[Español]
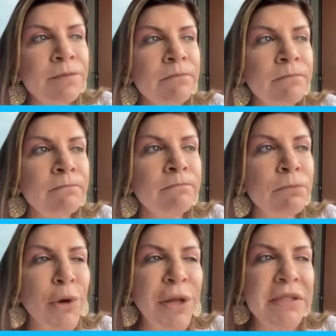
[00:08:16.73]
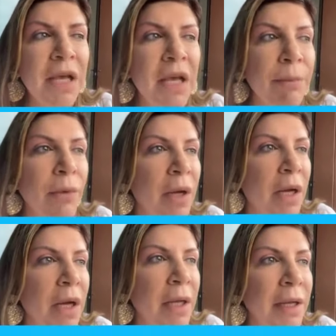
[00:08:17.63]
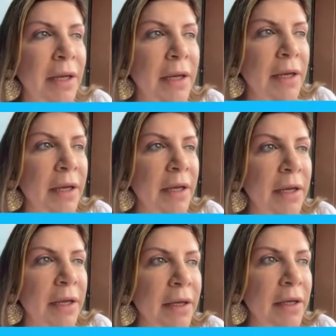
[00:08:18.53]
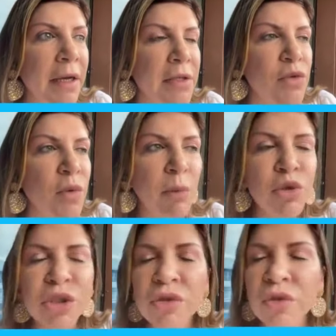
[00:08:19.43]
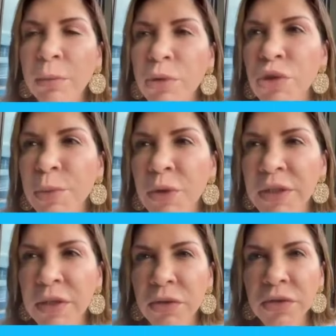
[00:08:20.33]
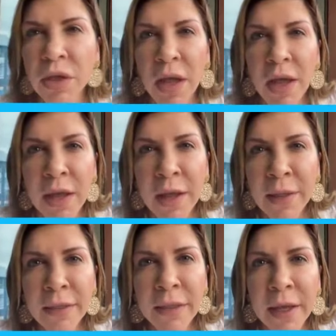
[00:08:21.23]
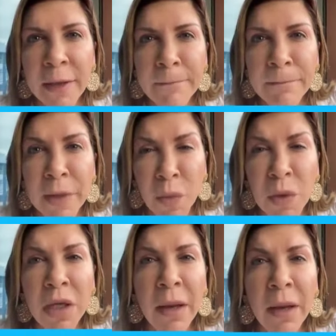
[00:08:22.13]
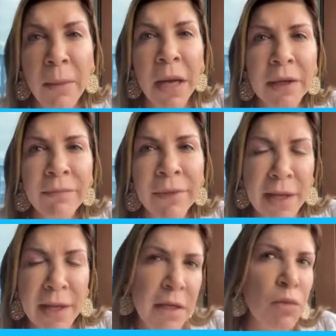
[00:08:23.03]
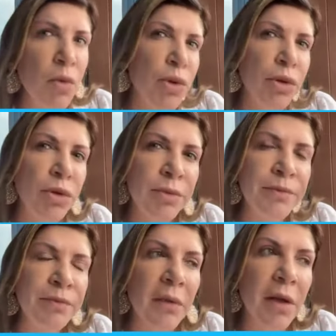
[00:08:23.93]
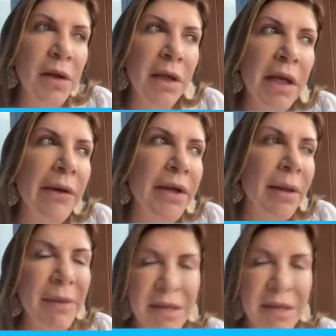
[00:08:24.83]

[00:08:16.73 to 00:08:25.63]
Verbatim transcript: Mm, por esa época, Henry le ayudé muchos, a muchos políticos de Cundinamarca, creí en muchos y la verdad